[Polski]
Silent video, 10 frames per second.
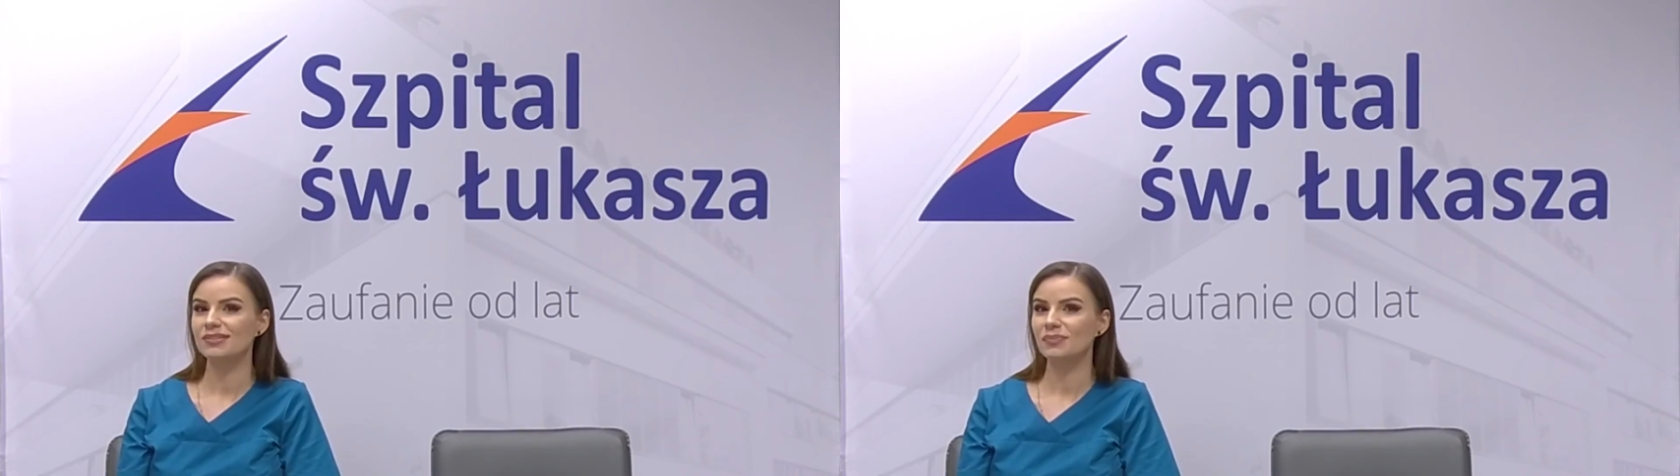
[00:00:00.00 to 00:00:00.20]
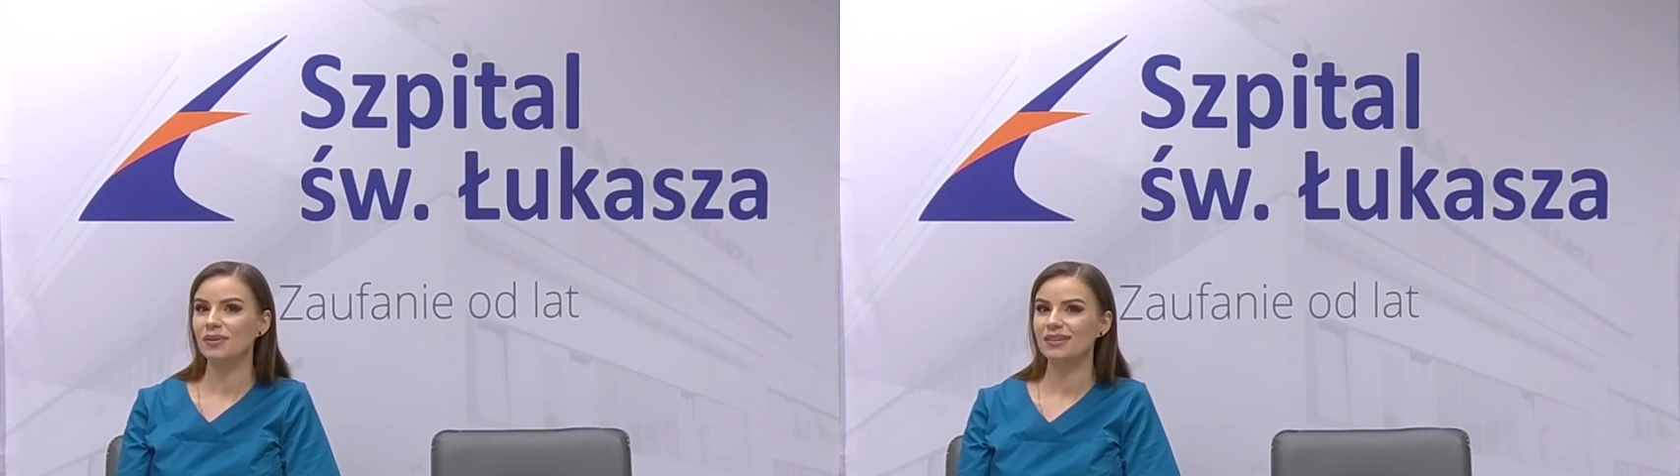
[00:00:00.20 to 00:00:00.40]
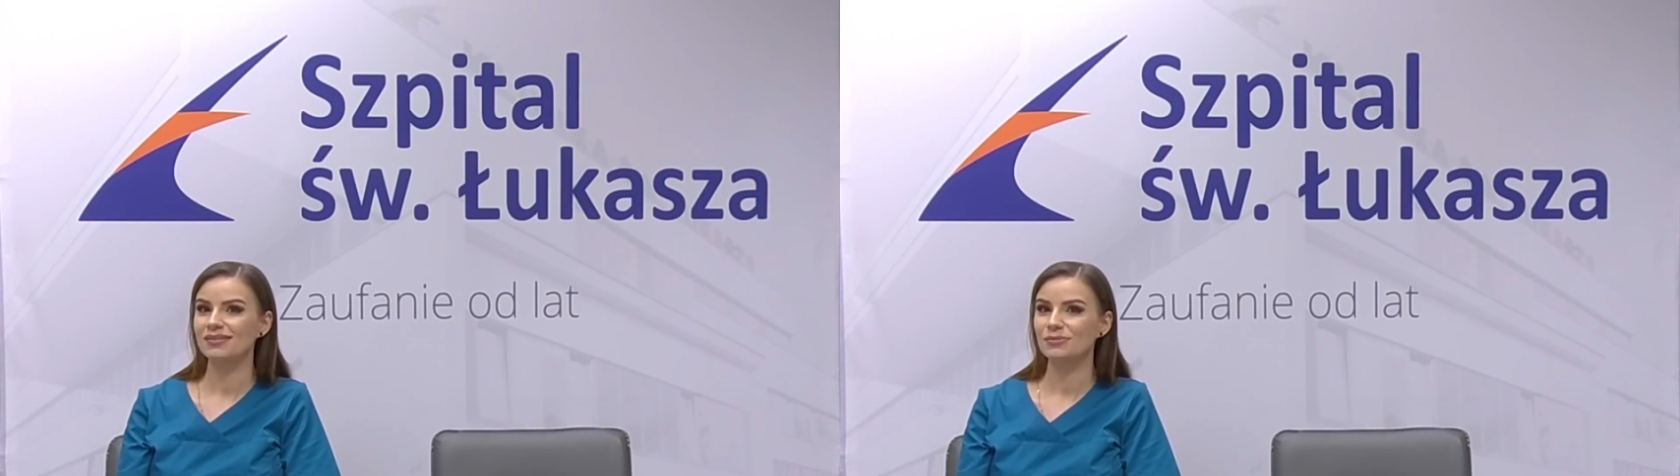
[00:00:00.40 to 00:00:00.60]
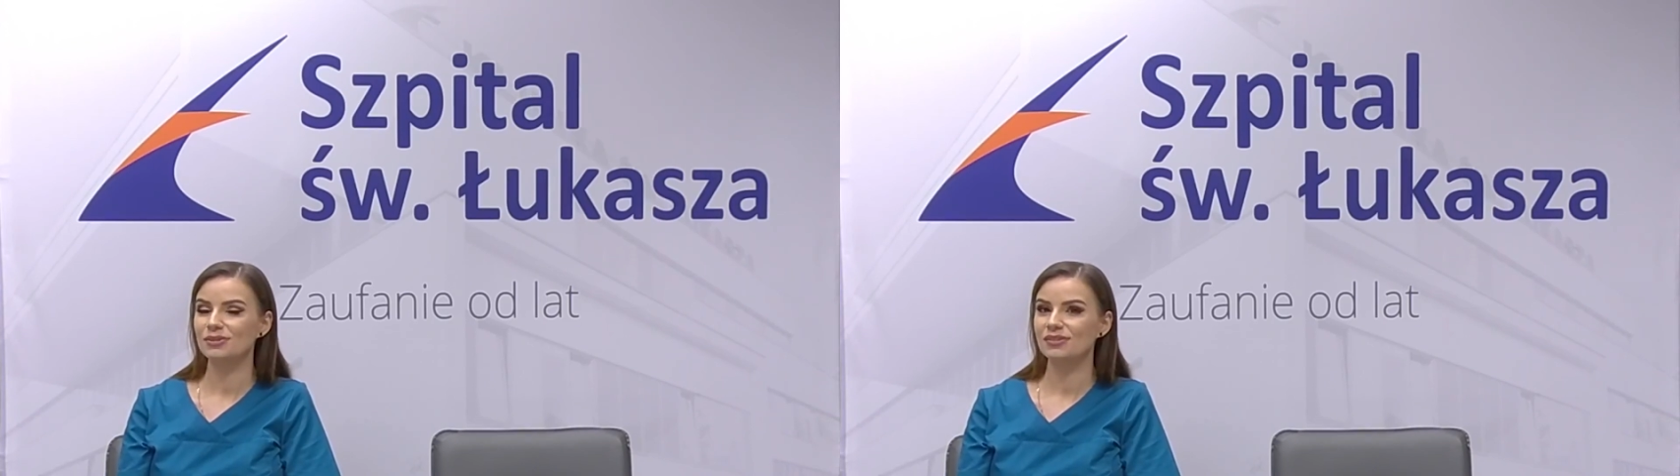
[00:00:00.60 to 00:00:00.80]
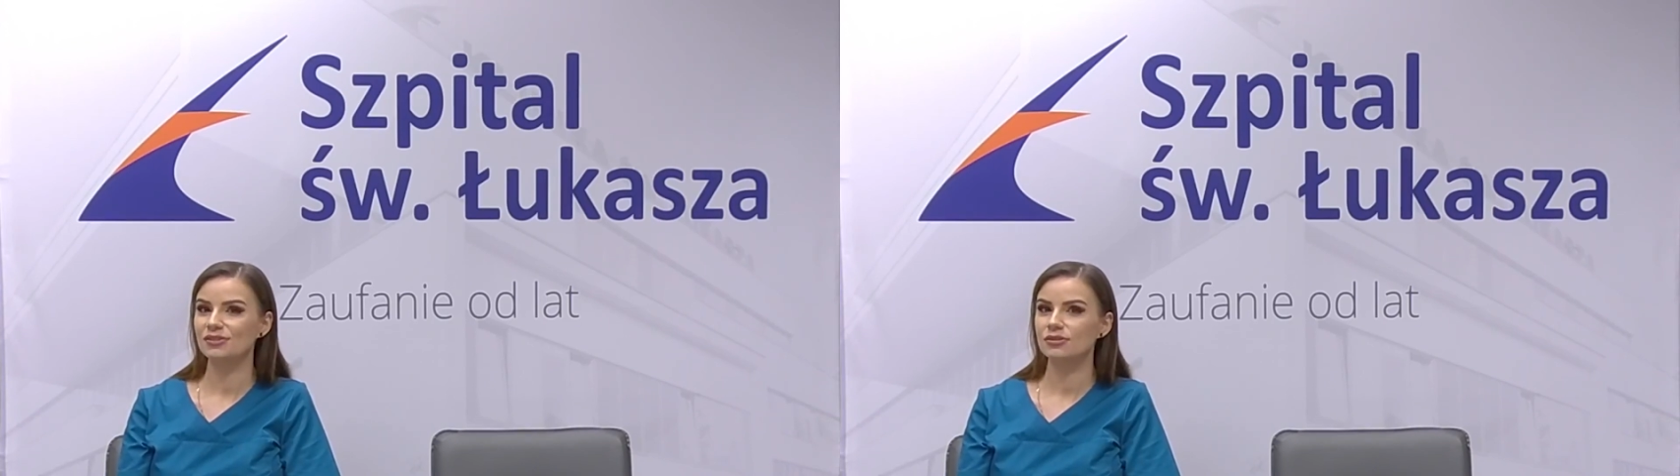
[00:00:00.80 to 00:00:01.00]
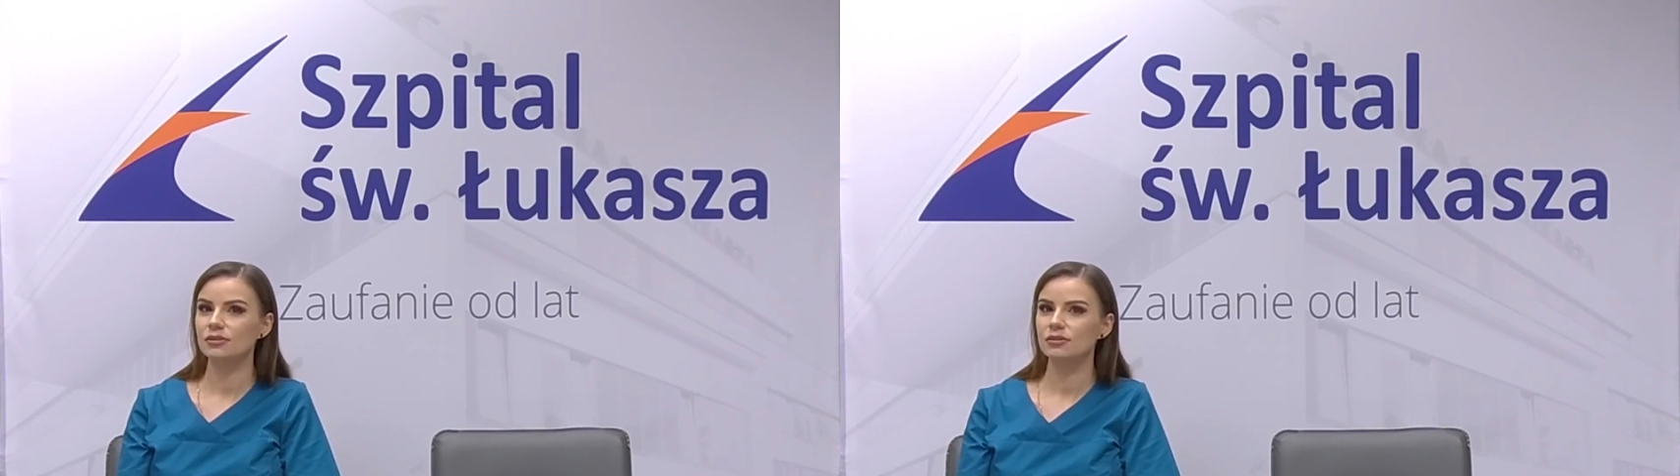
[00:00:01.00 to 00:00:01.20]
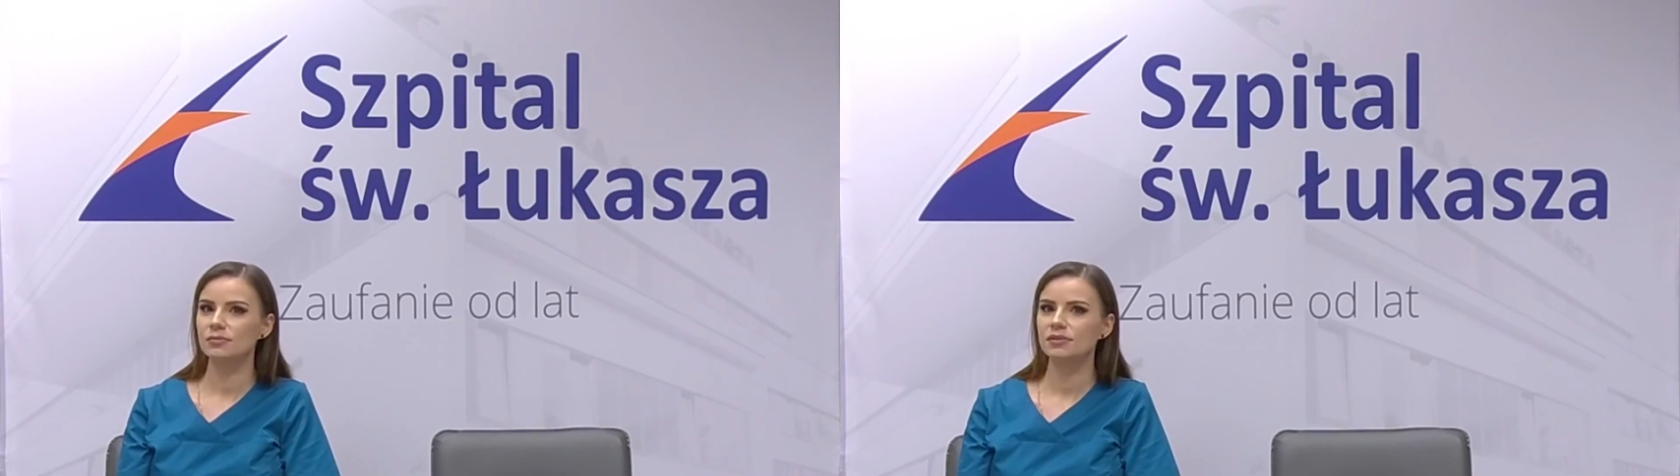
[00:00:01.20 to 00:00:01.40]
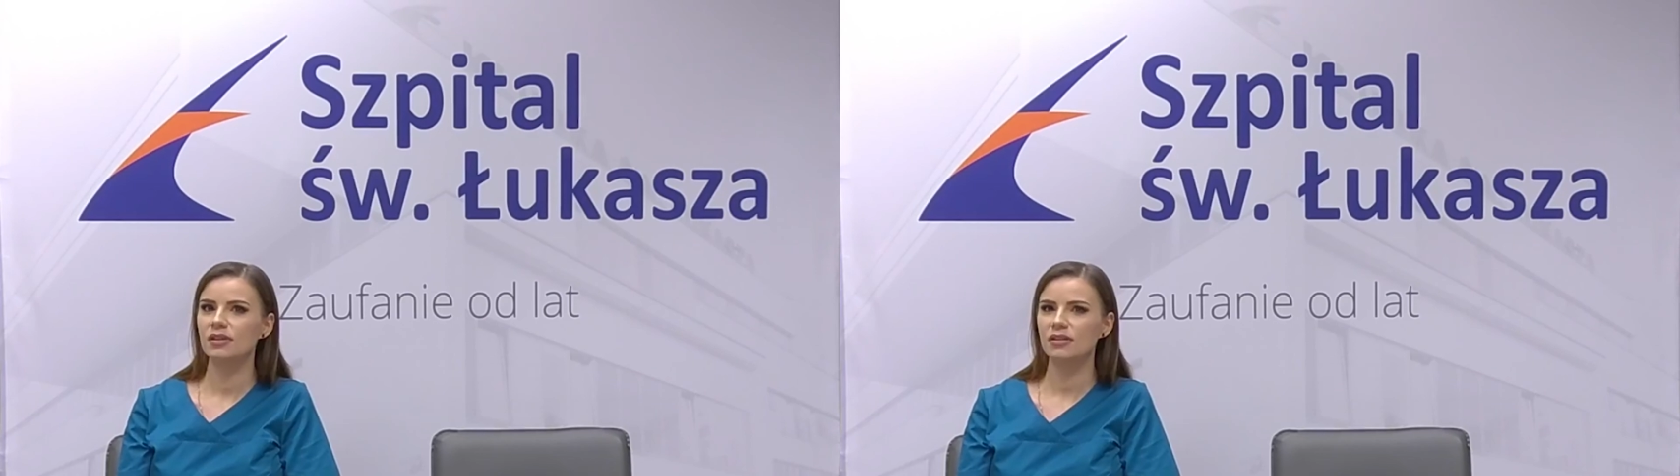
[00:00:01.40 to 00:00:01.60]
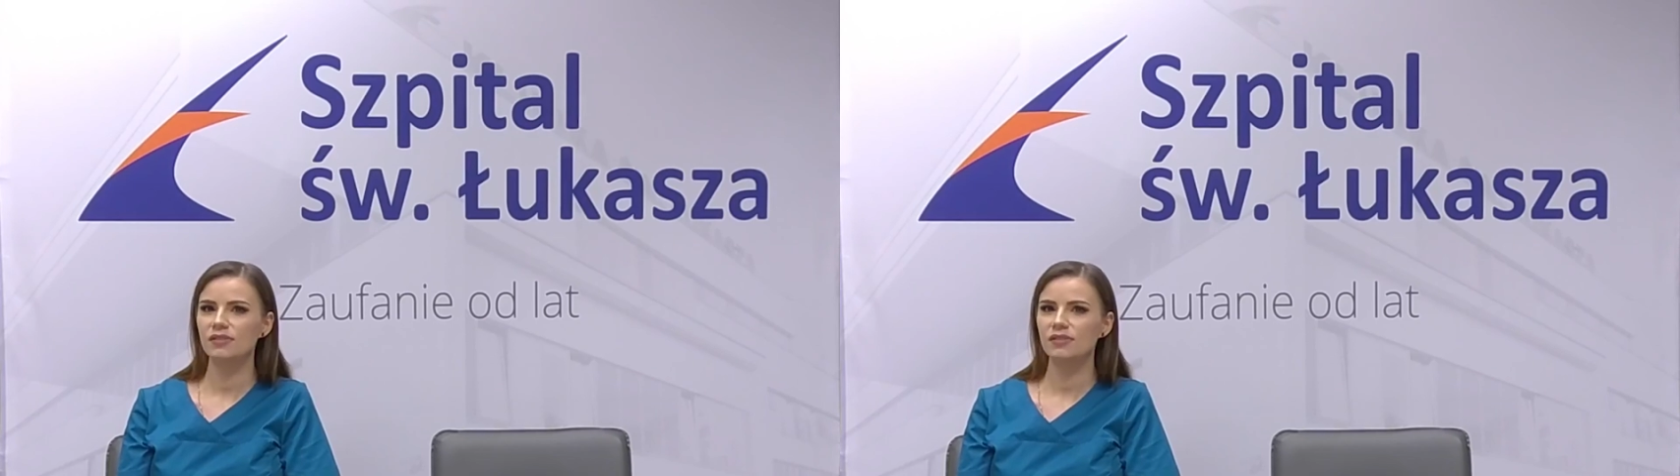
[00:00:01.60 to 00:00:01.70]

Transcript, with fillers: operacji można oszczyknąć bliznę.